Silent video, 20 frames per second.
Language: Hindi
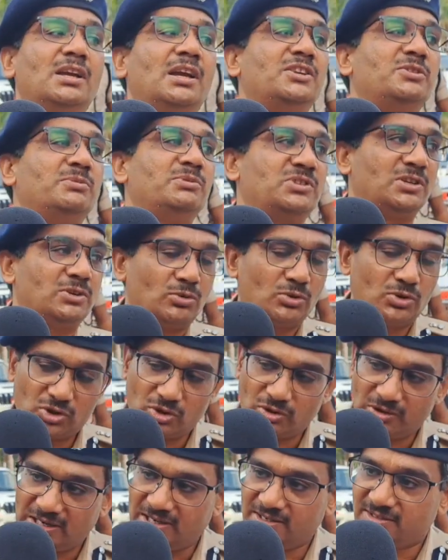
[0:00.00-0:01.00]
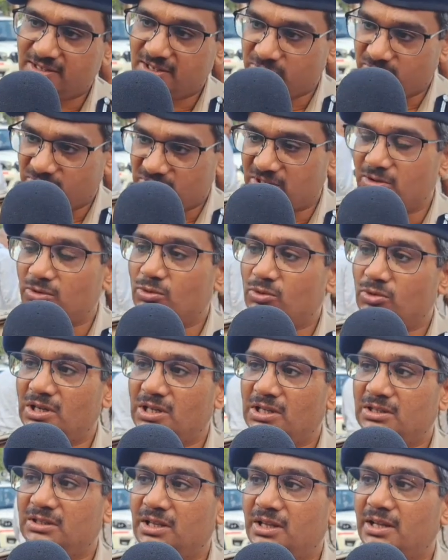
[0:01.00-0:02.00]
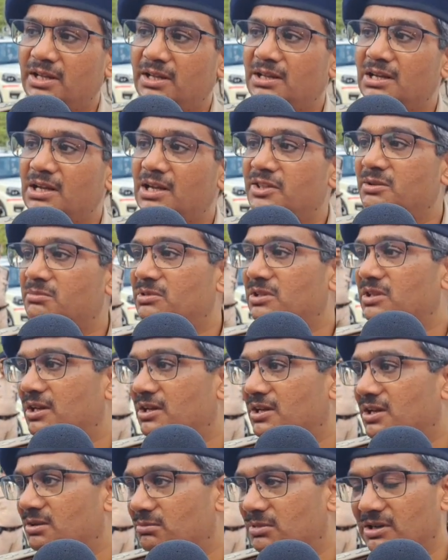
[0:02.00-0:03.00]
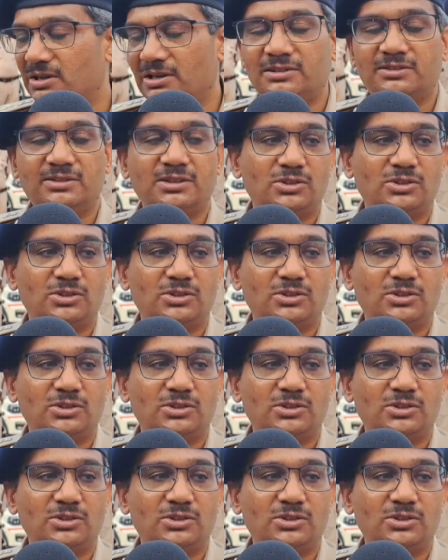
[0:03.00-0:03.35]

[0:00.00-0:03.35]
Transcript: एग्जीबिशन रोड चौराहे से एग्जीबिशन रोड आता है गांधी मैदान के बगल